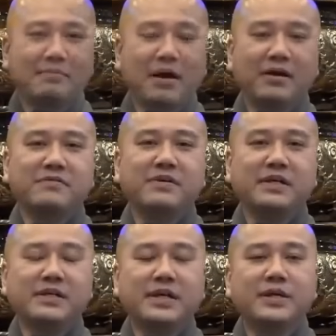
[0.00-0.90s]
Bởi
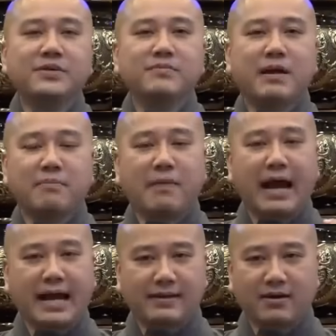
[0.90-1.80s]
vì nếu mà
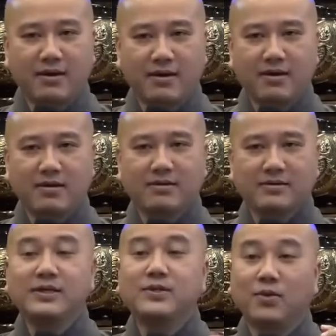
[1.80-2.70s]
bạn đó,
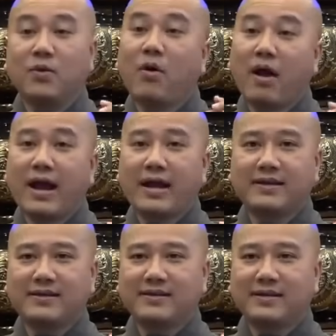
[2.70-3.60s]
thí dụ hoa
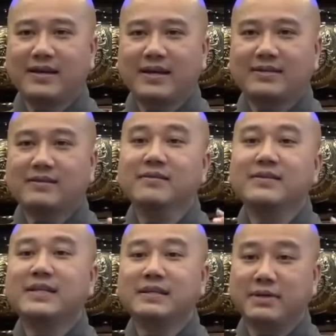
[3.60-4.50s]
đó,
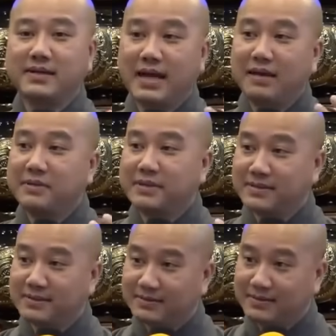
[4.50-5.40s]
tươi thì mình để
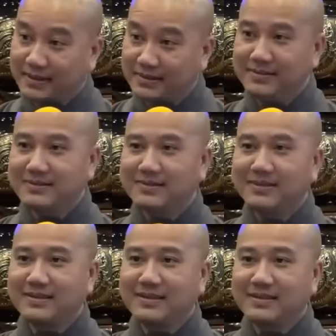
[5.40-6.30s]
mình chưng,
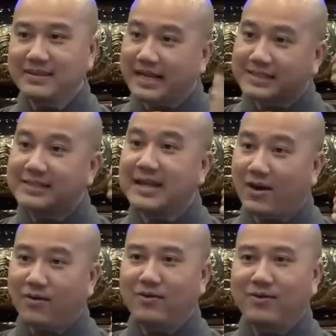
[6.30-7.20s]
dắt trên
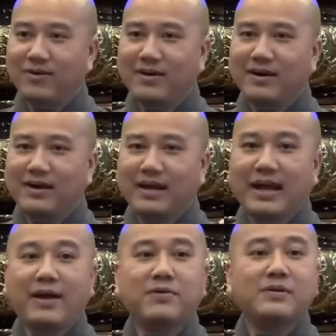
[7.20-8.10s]
đầu,
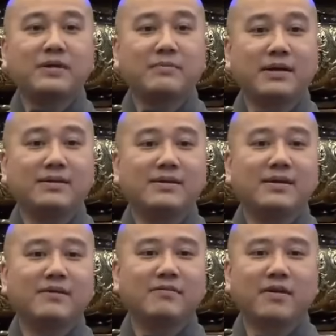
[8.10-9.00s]
héo thì mình
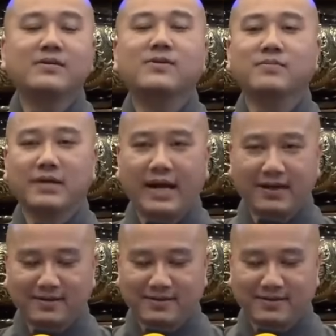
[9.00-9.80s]
vớt thùng rác.